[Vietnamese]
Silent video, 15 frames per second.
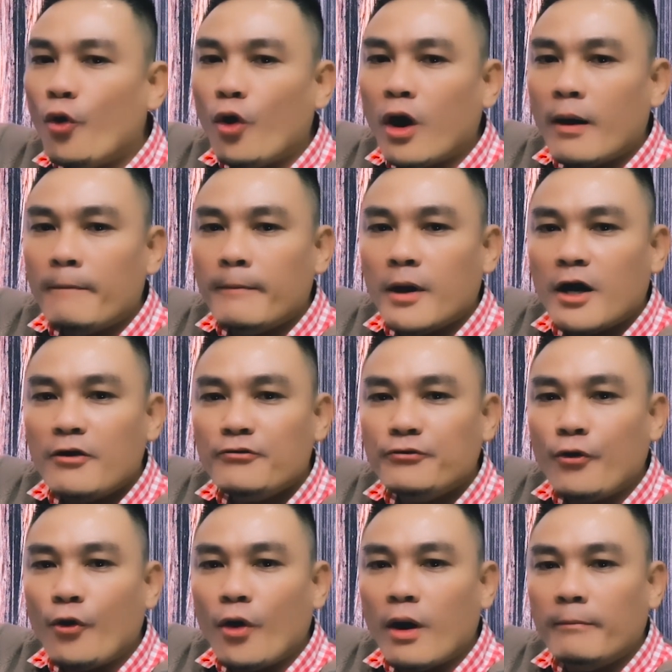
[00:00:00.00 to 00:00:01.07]
Form.
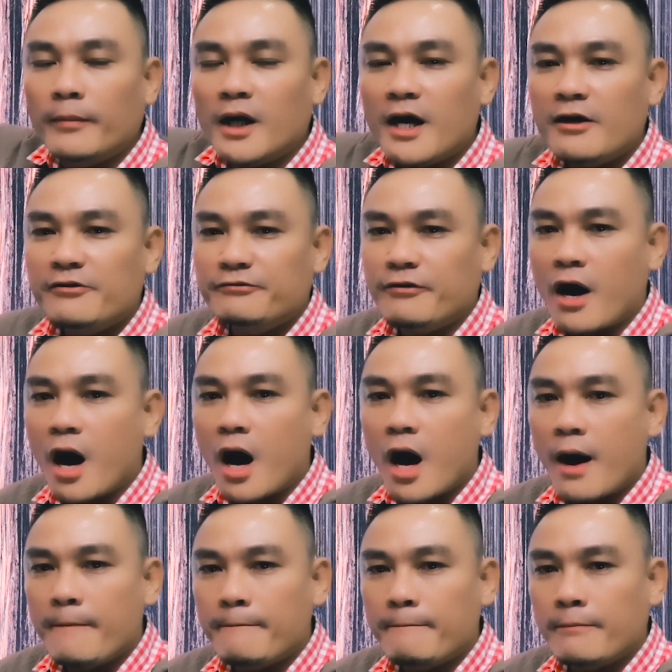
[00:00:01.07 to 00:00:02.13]
Form.
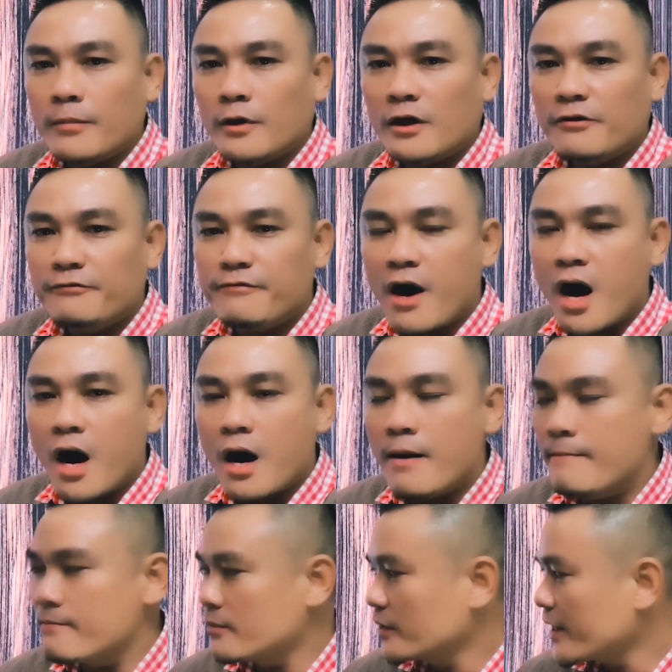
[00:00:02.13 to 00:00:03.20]
Form.
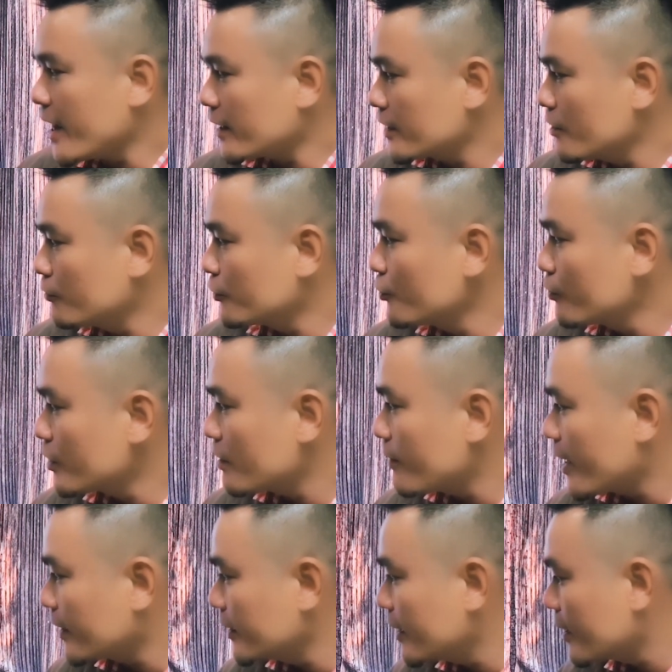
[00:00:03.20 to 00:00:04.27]
Form. Khác nhau một chút các
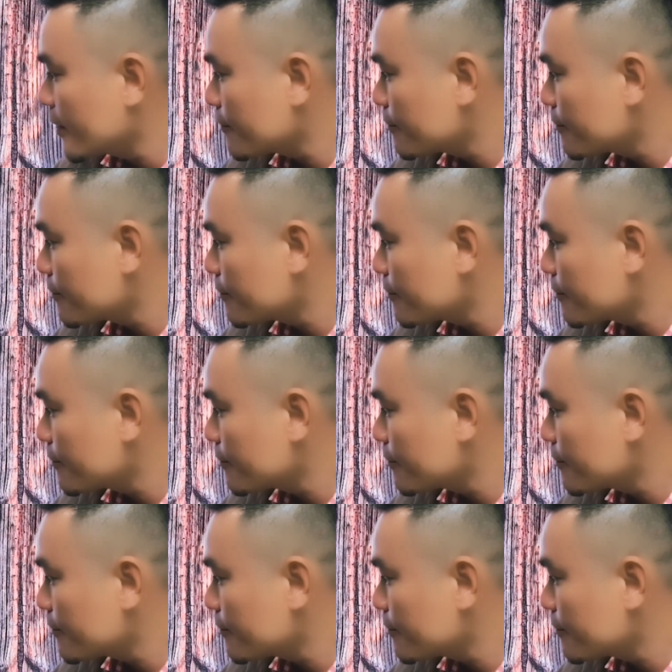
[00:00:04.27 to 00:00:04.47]
bạn